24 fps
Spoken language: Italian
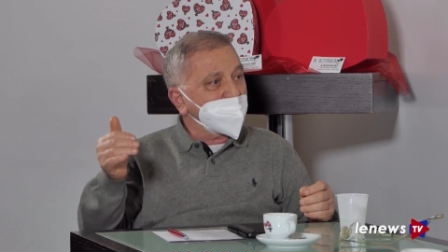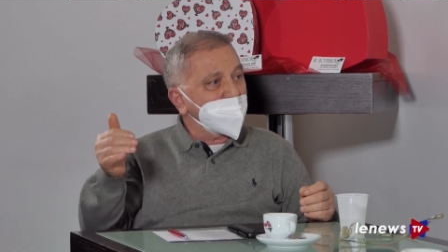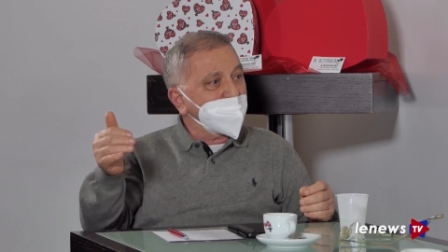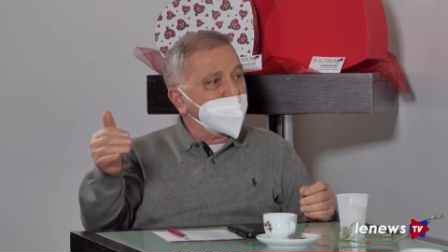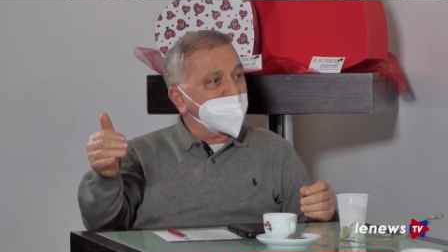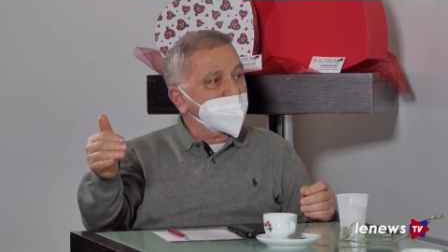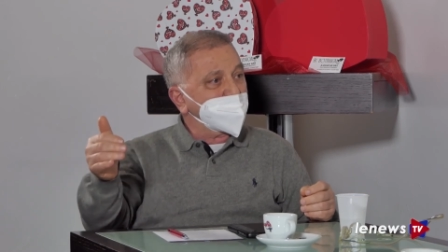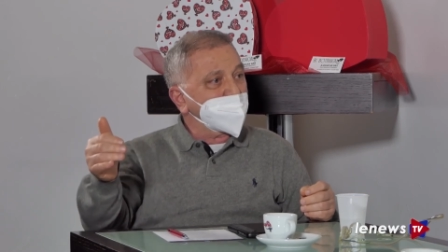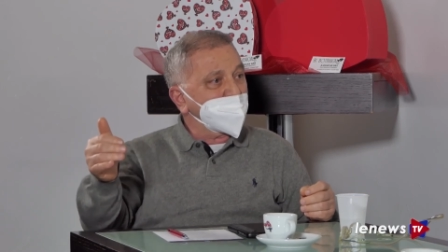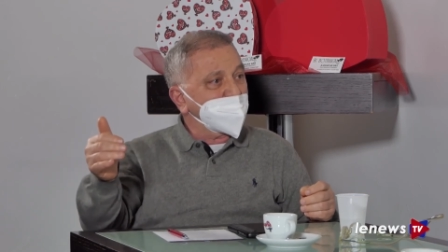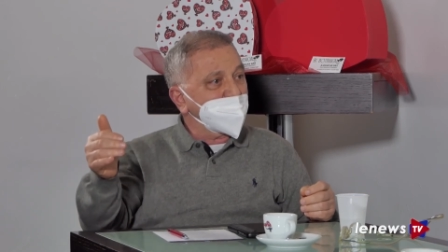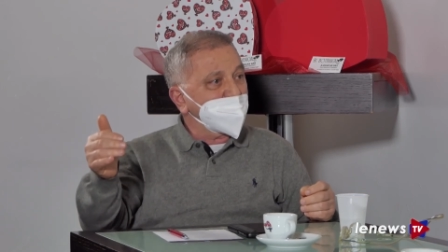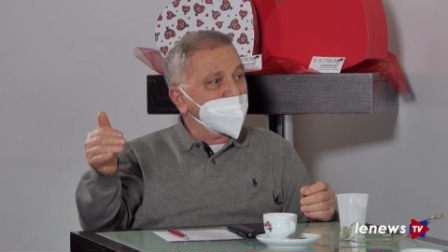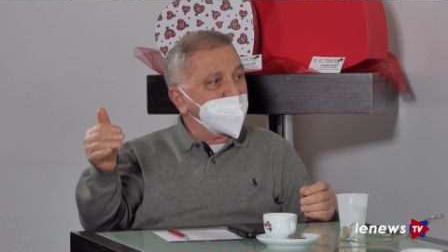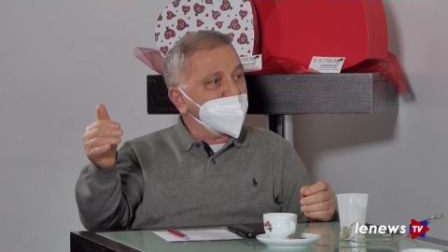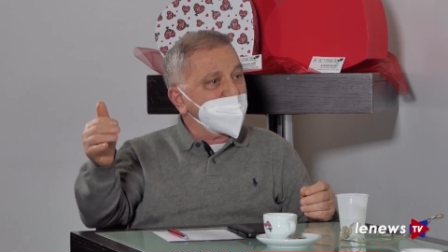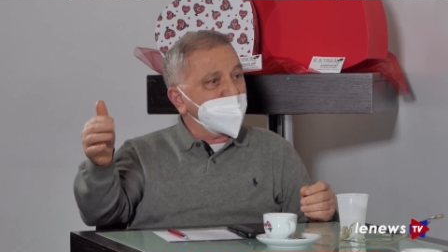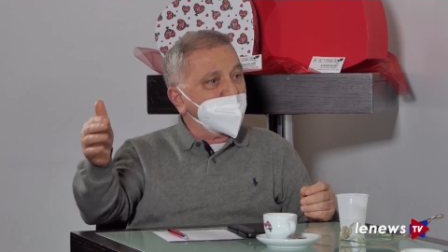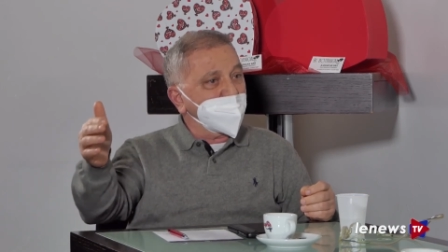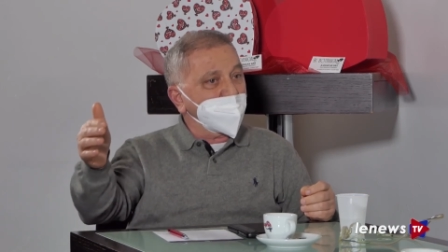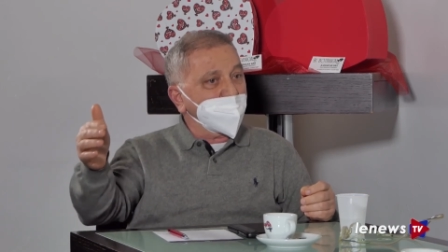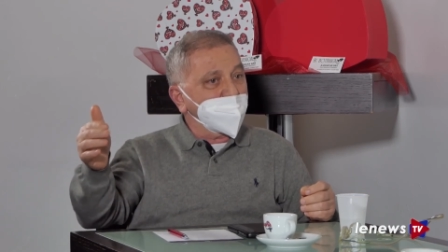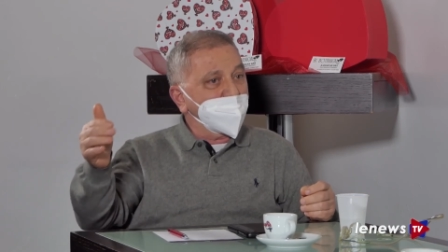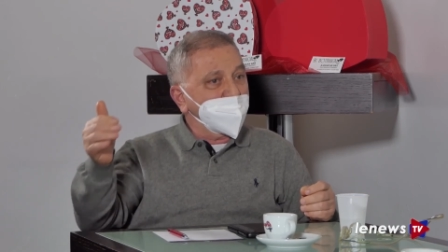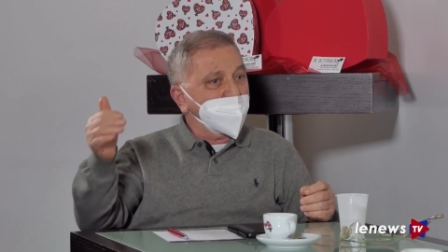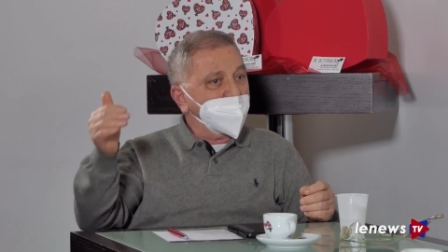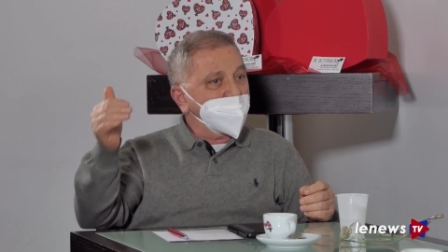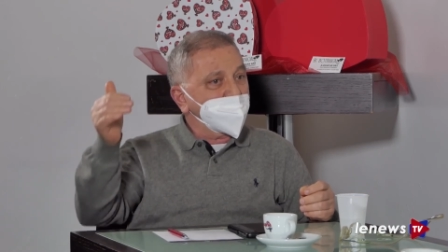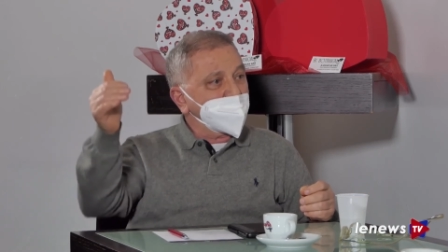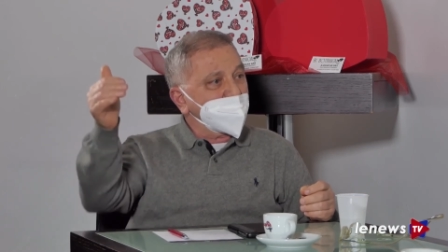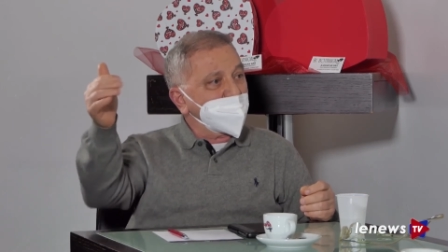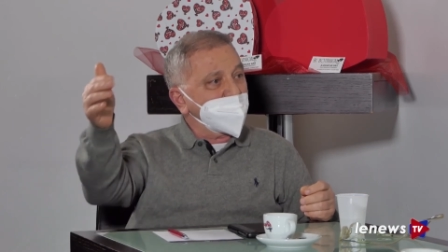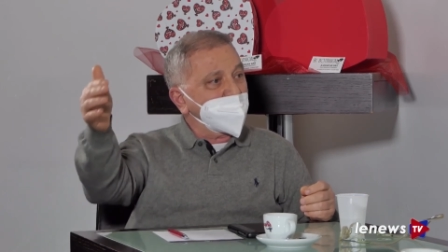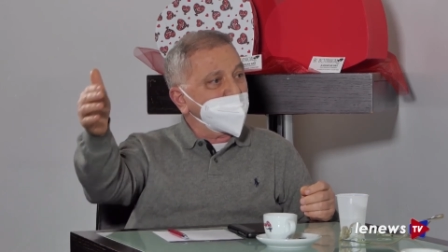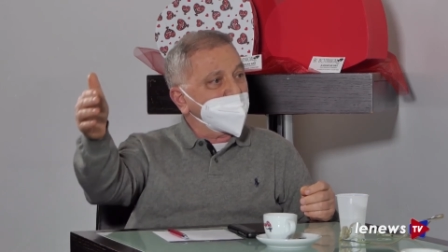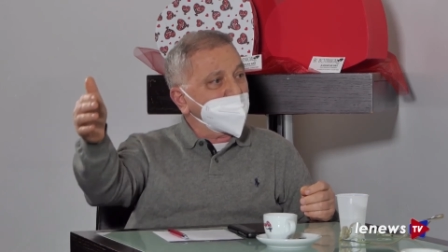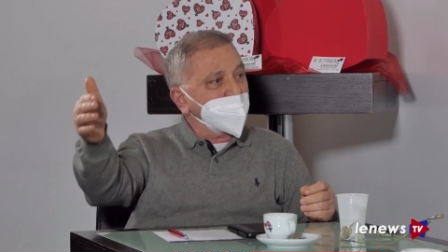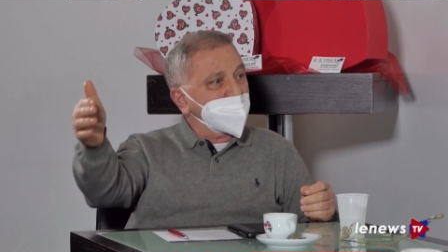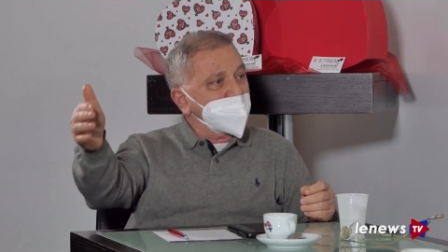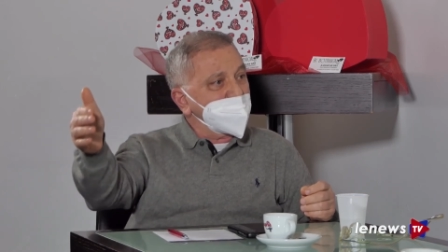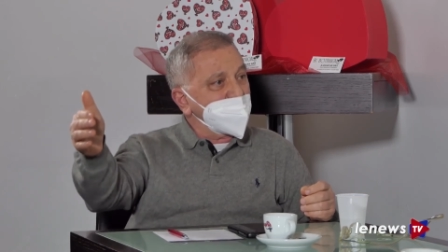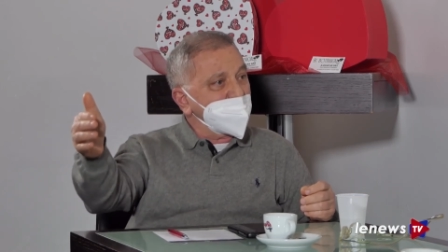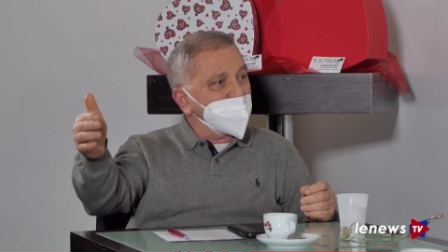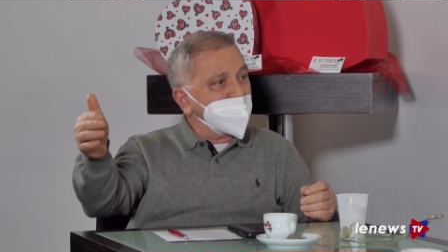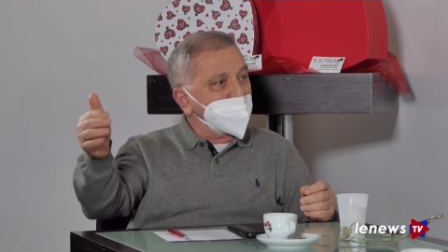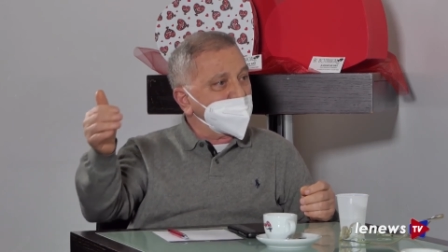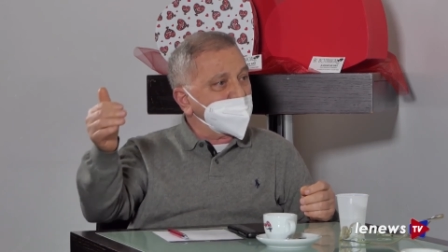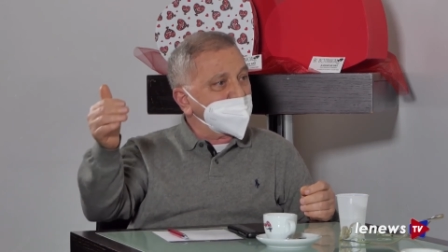le persone vivono
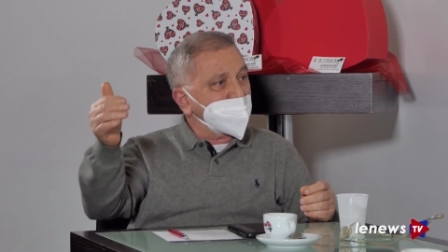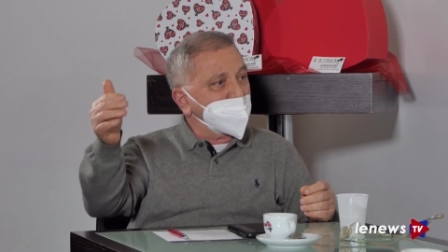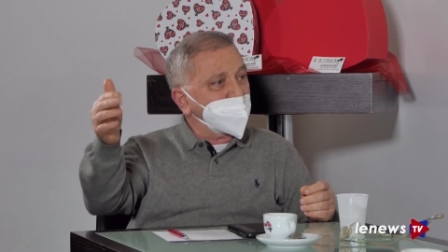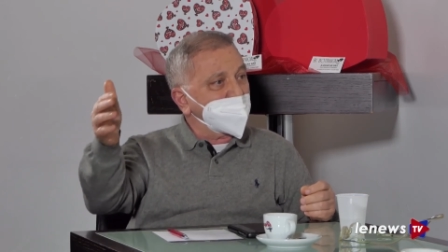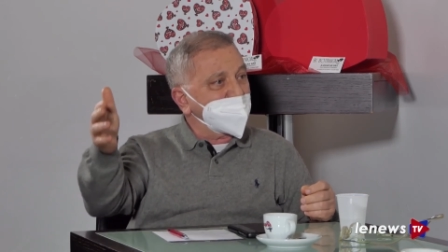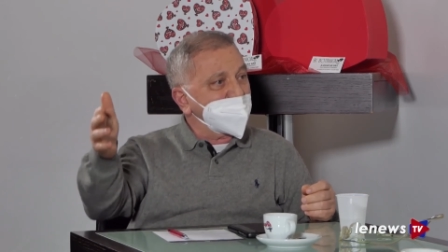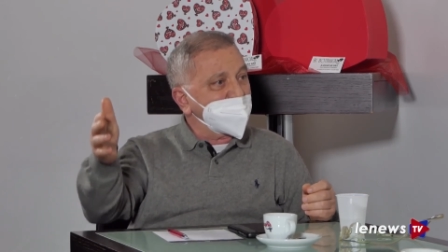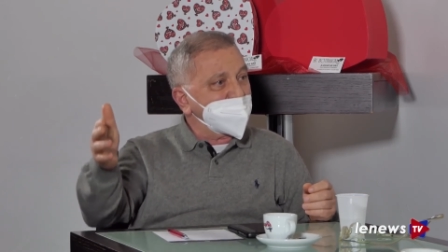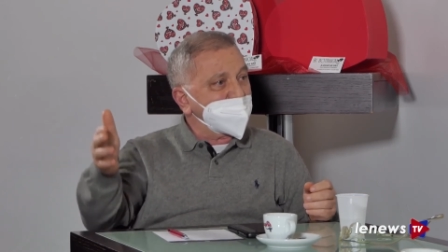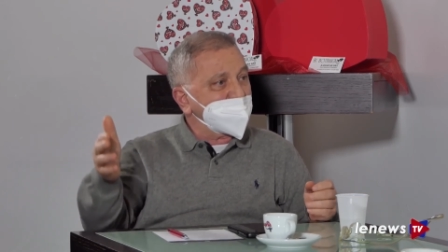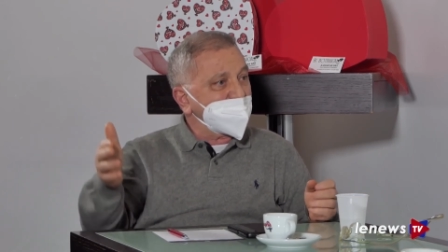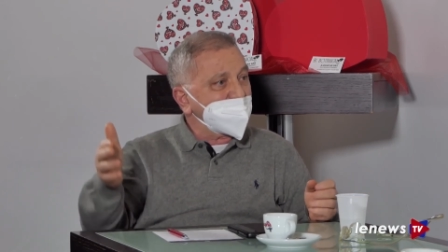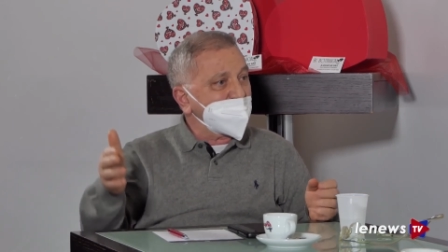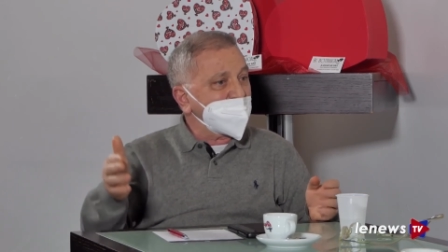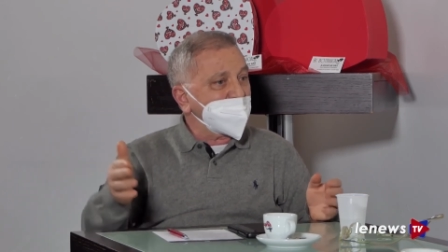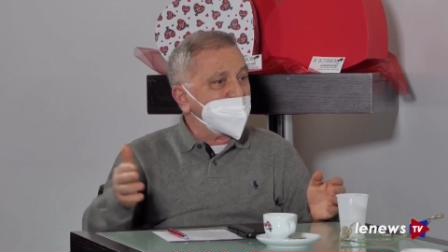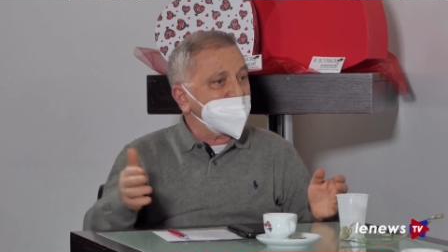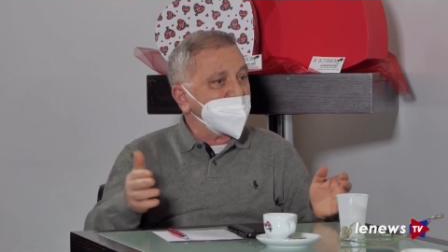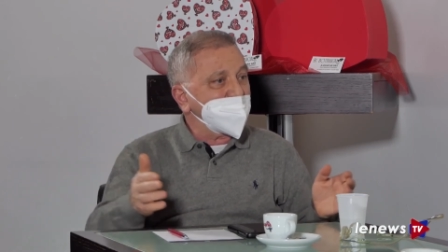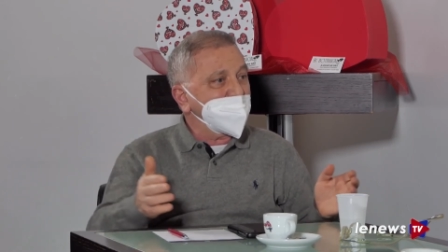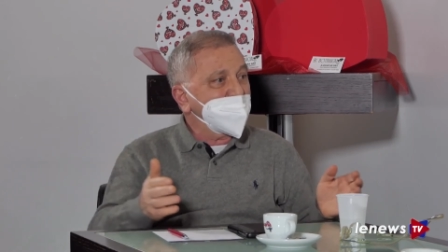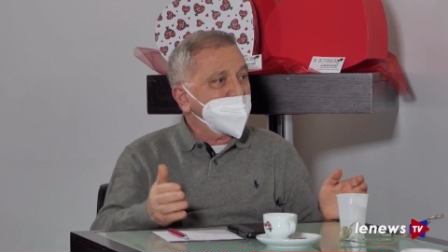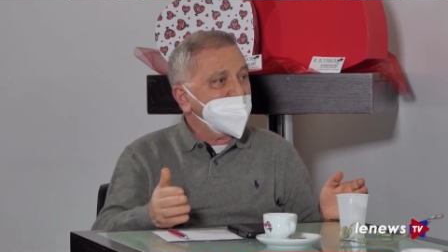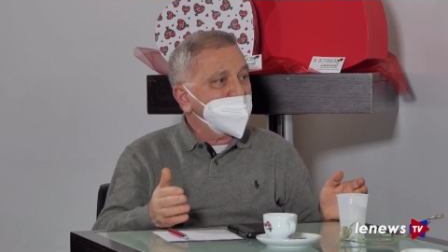110, 120 anni,